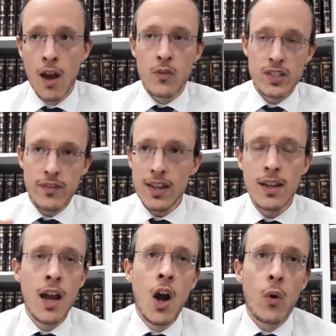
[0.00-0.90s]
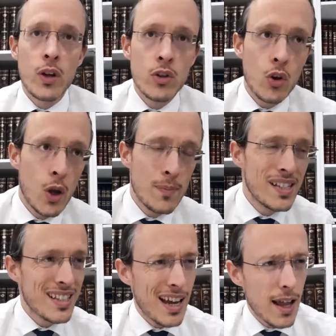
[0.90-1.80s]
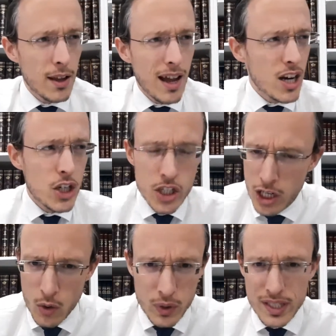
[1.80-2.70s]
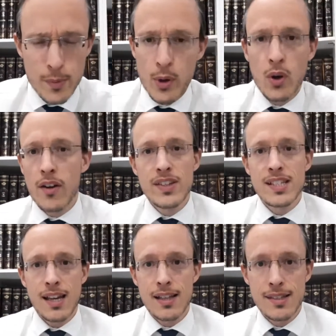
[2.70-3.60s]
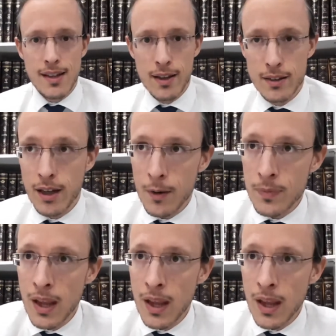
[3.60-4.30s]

Vous savez, on a eu dans le Israël un, un géant qui s'appelait le Rav Israël Salanter.